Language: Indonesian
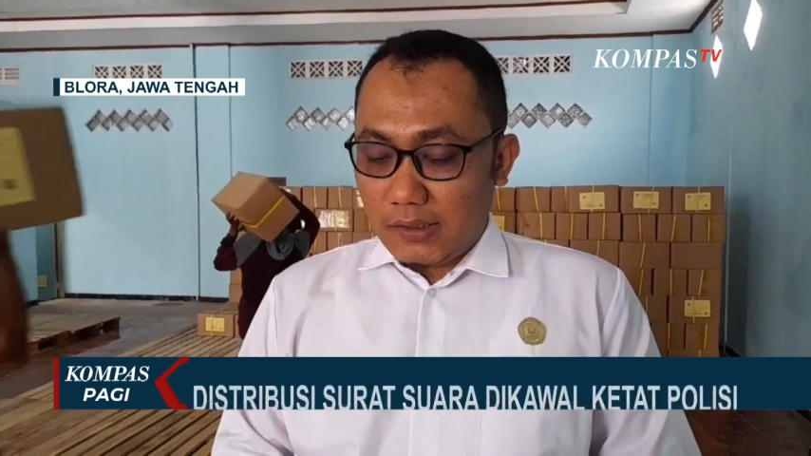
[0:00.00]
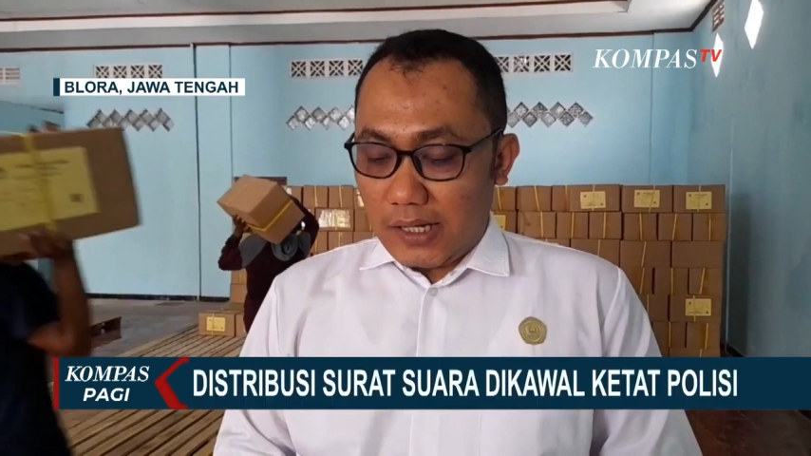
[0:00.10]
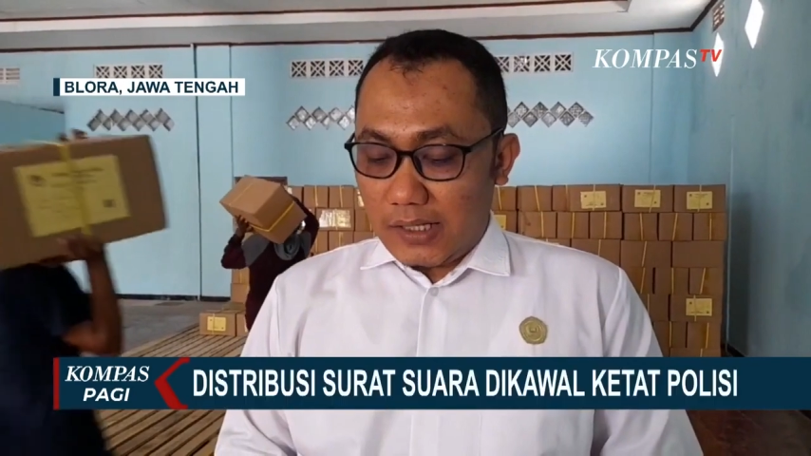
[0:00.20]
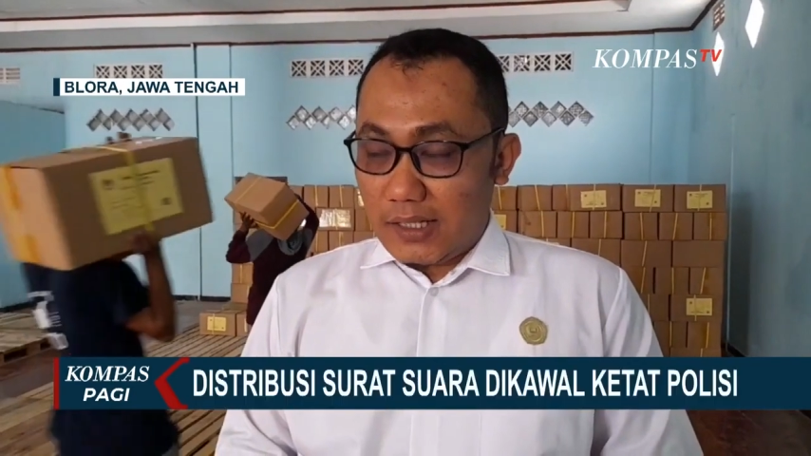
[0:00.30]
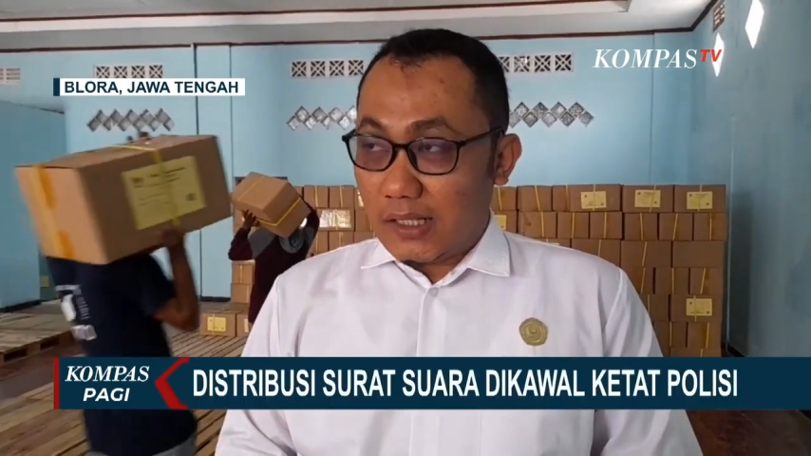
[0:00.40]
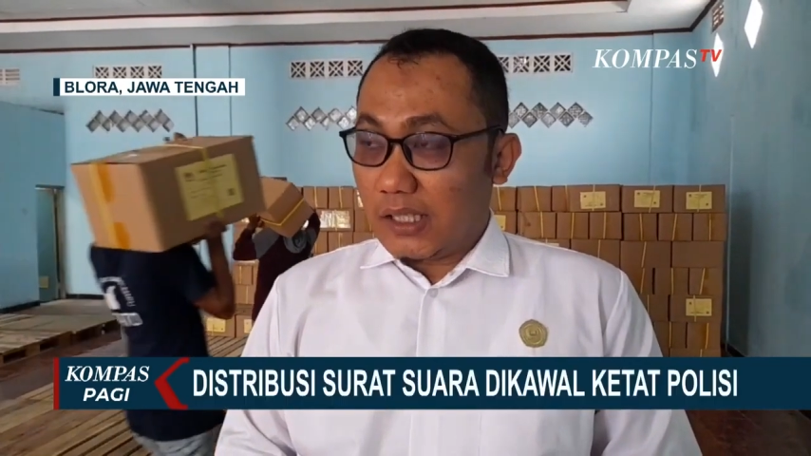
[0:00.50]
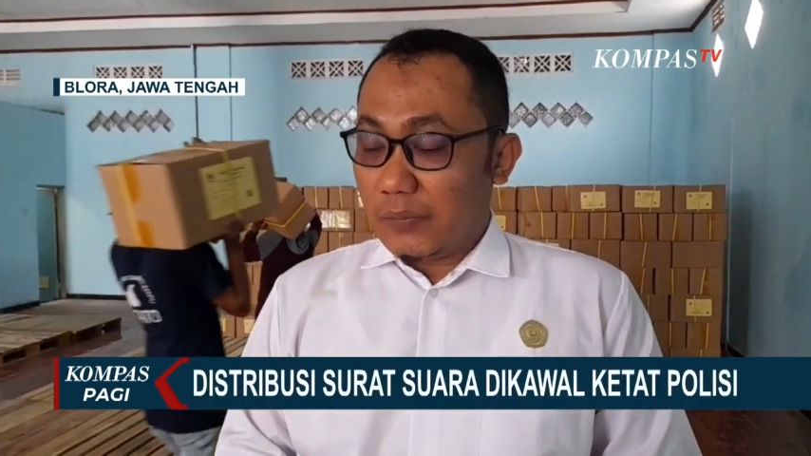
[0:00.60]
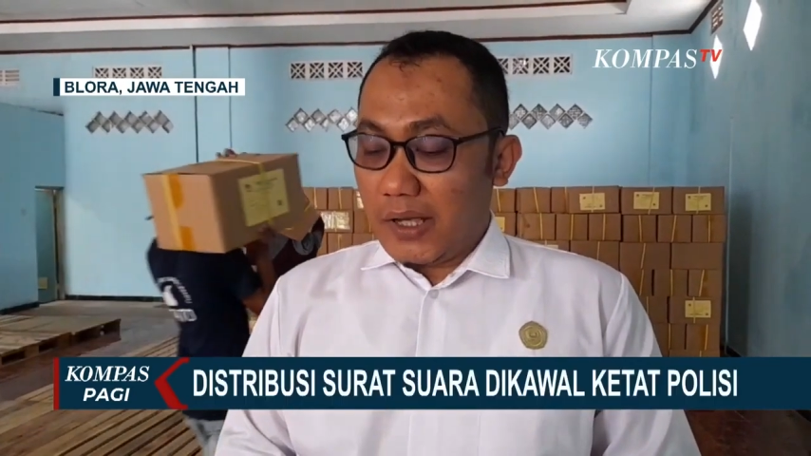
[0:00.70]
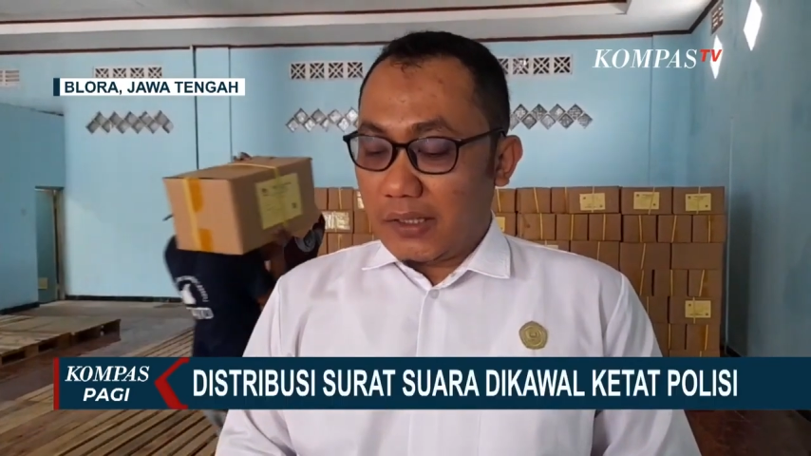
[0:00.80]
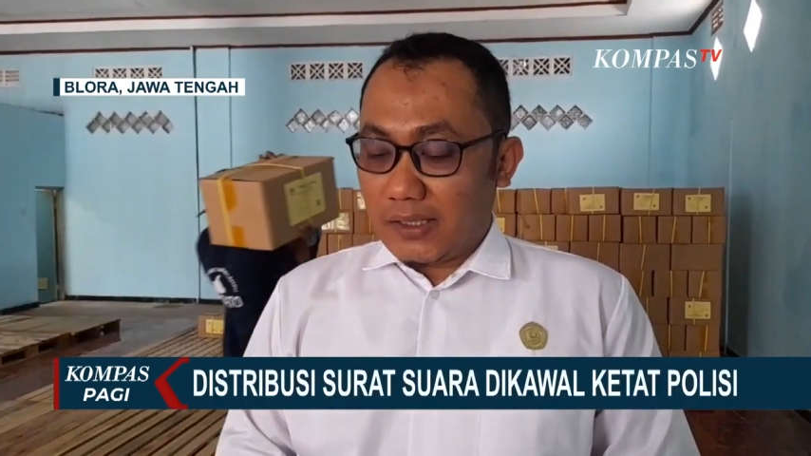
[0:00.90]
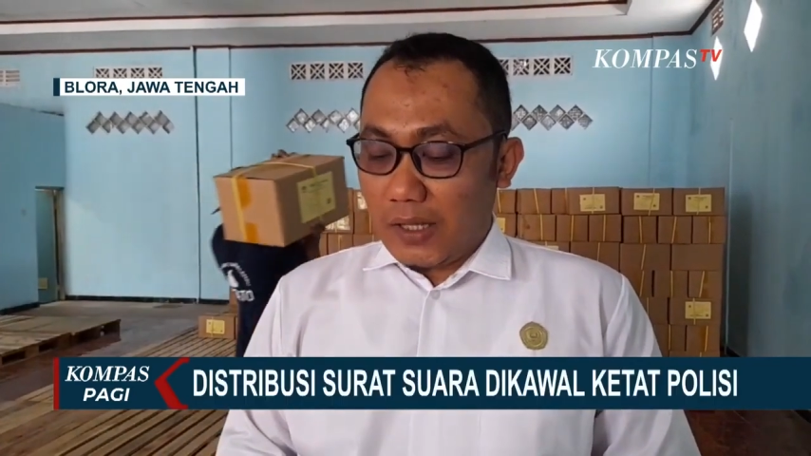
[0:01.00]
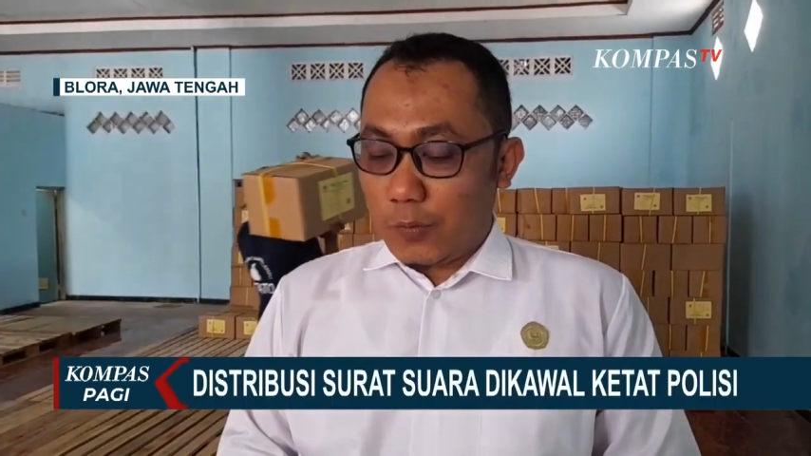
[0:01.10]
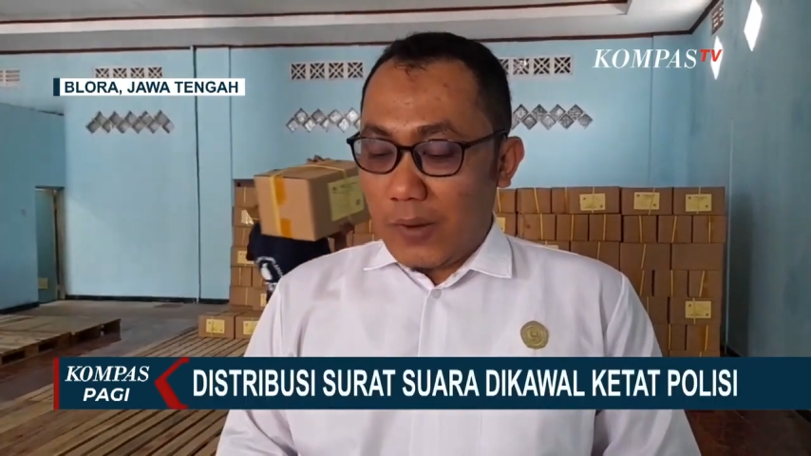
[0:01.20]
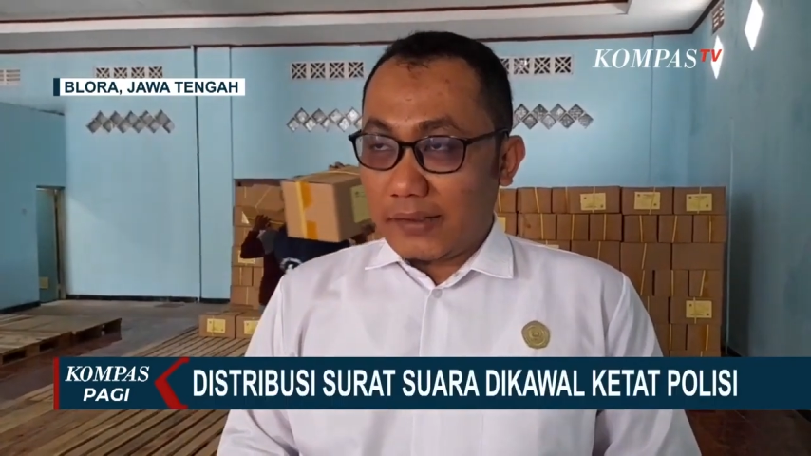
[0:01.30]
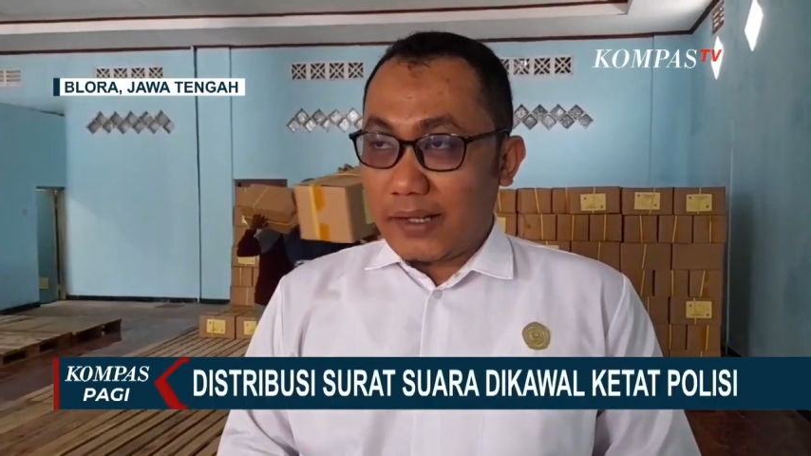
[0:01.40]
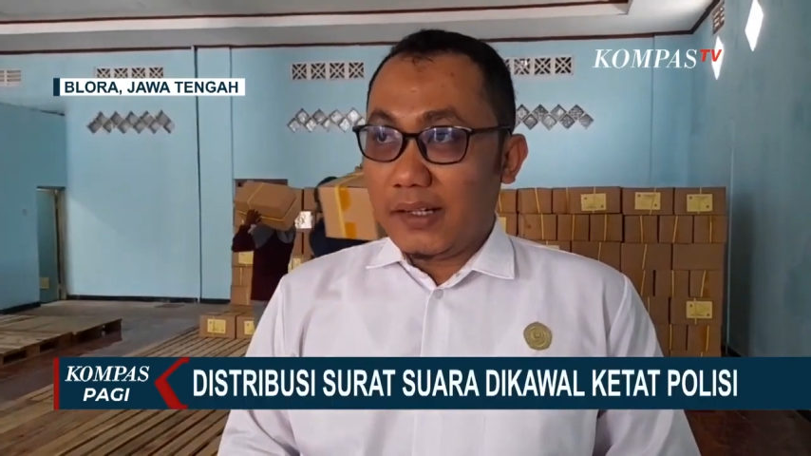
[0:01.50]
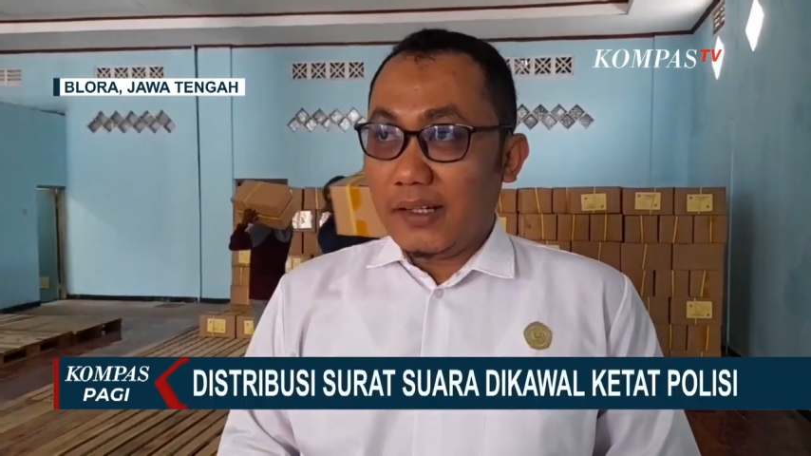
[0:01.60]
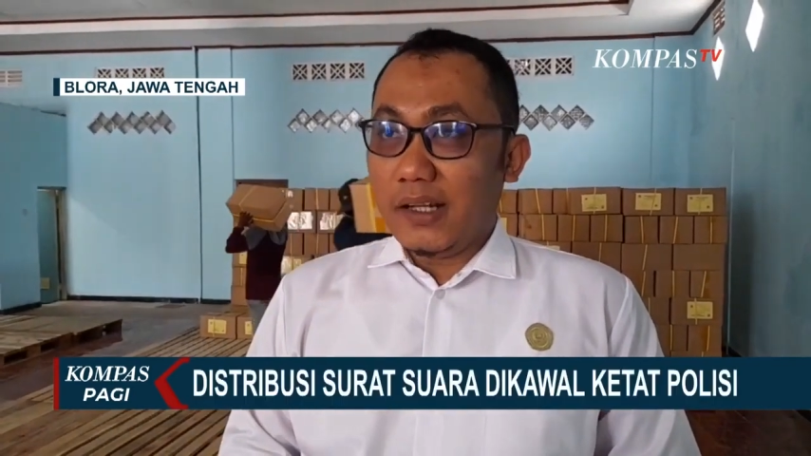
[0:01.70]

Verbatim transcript: dan yang DPRD kabupaten